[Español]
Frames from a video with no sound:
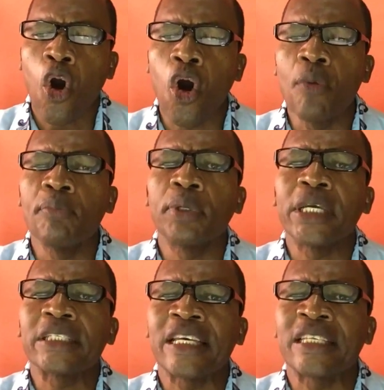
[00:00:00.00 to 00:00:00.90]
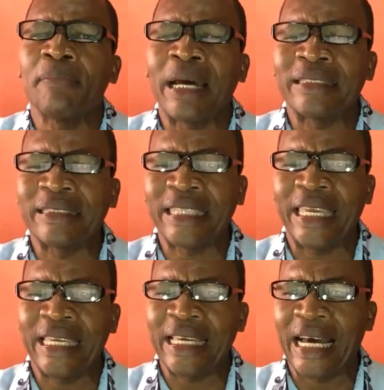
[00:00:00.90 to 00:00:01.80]
Hombres que se
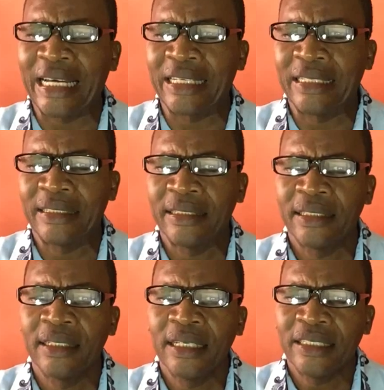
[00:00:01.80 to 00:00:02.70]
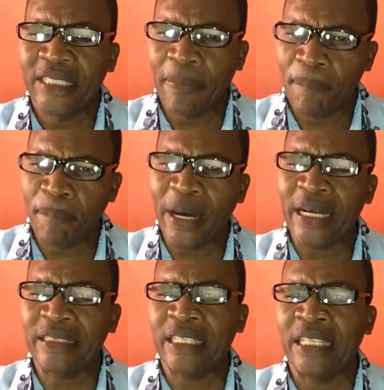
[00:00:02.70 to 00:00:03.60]
mantengan de
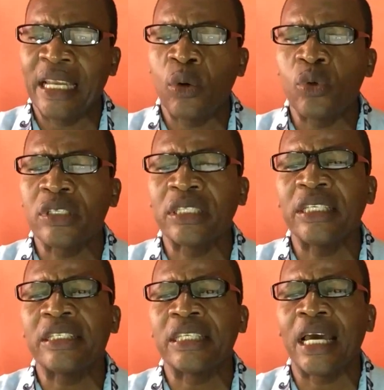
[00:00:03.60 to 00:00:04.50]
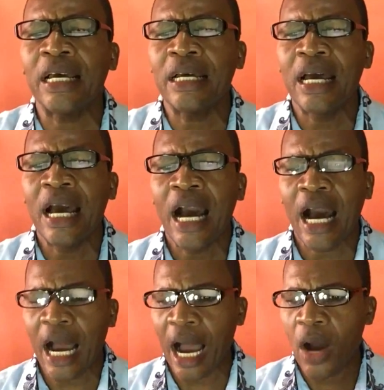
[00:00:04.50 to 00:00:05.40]
parte de la justicia,
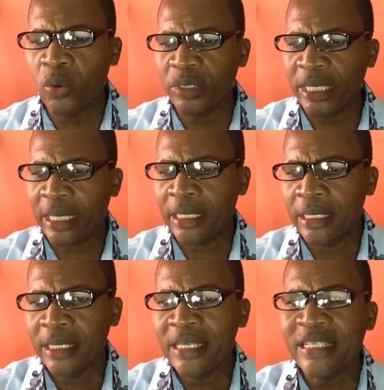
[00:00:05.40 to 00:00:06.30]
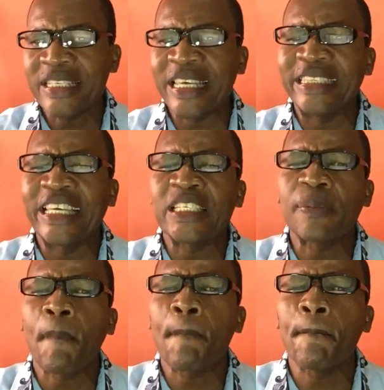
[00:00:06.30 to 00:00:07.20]
aunque se
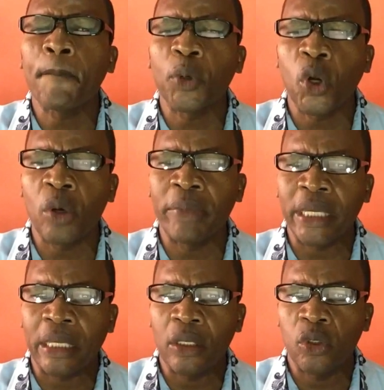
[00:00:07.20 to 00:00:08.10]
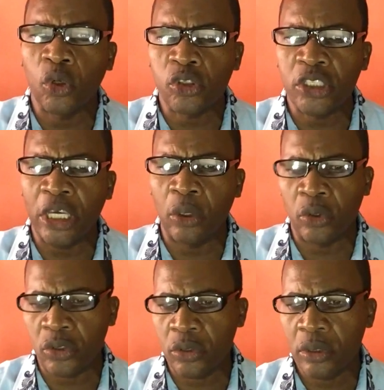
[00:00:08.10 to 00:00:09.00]
desplomen los
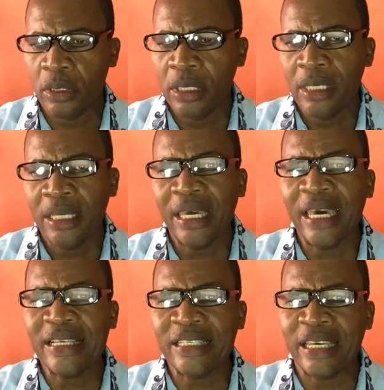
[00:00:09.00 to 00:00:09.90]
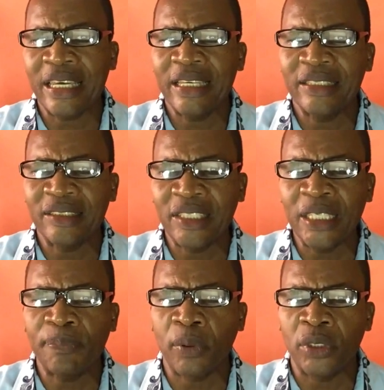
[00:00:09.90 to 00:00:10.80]
cielos. Ese
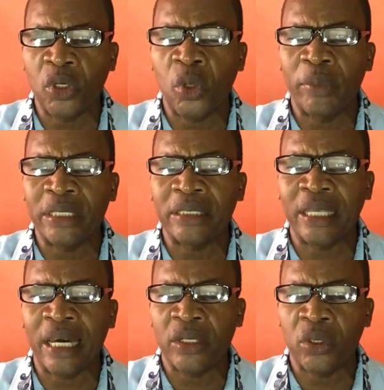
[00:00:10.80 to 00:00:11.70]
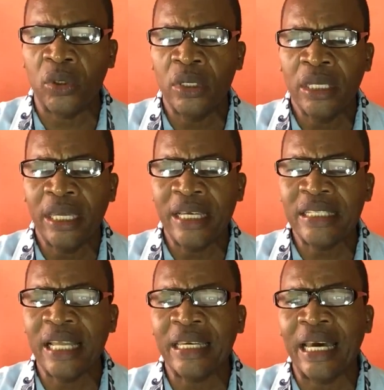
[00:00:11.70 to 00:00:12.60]
tipo de comentario
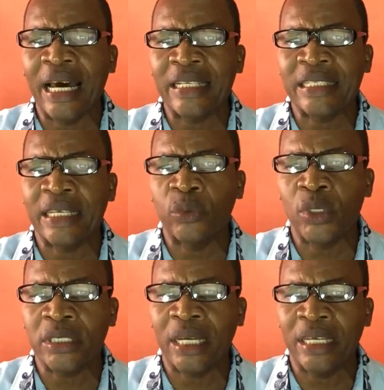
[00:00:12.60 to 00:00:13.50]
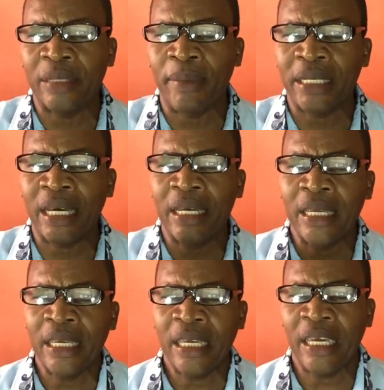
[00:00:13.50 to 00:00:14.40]
es la que hace nuestra hermana
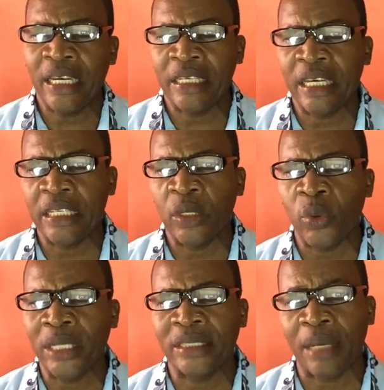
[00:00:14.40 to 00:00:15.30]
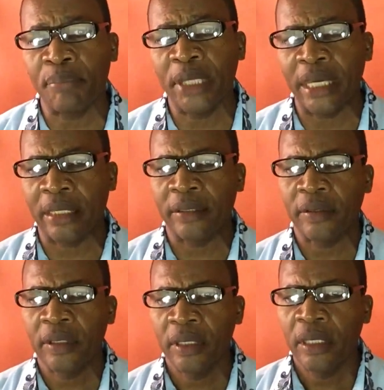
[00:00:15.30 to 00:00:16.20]
Elena Huay. También
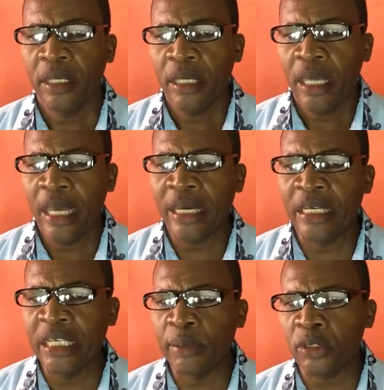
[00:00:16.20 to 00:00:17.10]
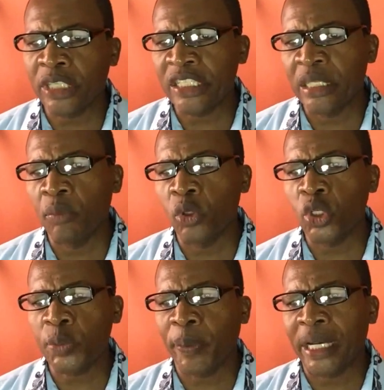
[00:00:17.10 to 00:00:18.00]
en el libro
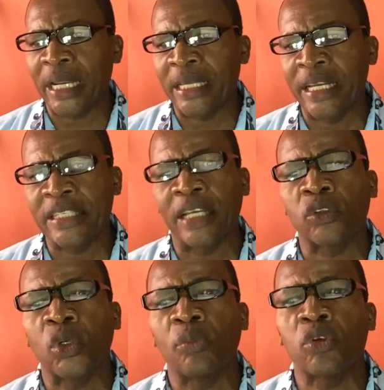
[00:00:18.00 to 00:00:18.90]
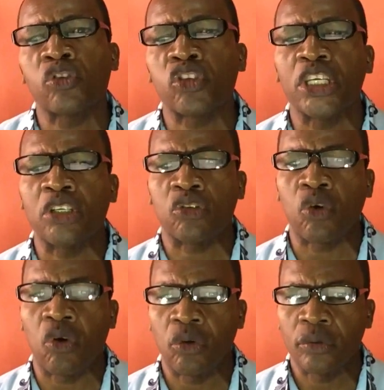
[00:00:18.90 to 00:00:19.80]
Testimonios para la Iglesia, tomo
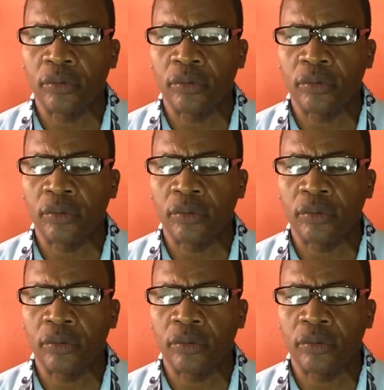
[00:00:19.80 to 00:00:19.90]
5,